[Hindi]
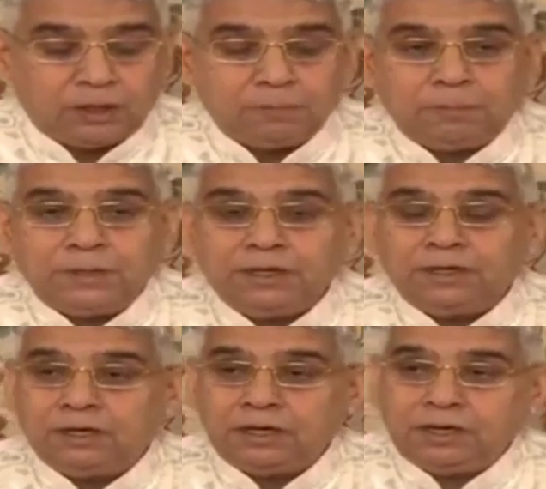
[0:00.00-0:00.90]
अपने
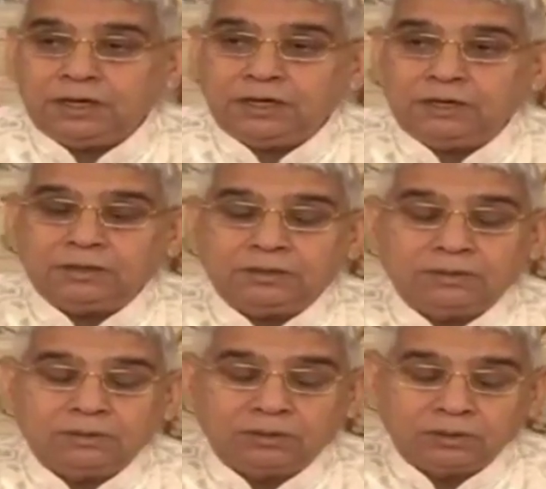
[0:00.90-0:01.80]
अन्य
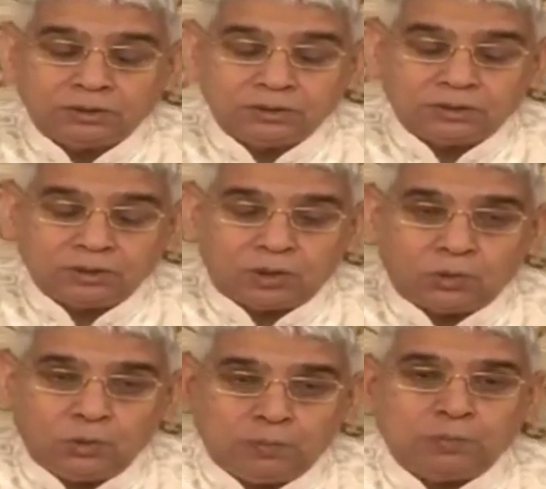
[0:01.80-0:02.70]

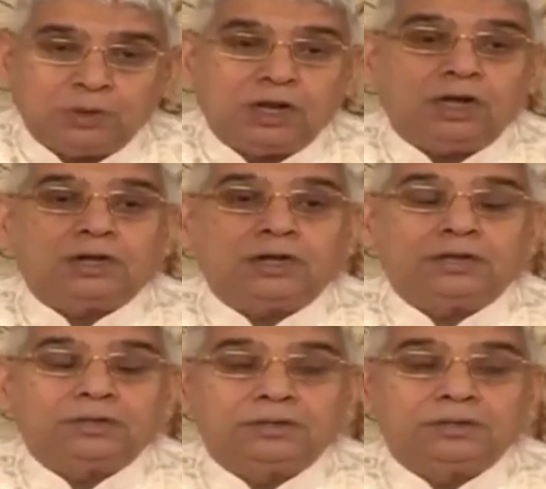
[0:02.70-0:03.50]
रूप बना के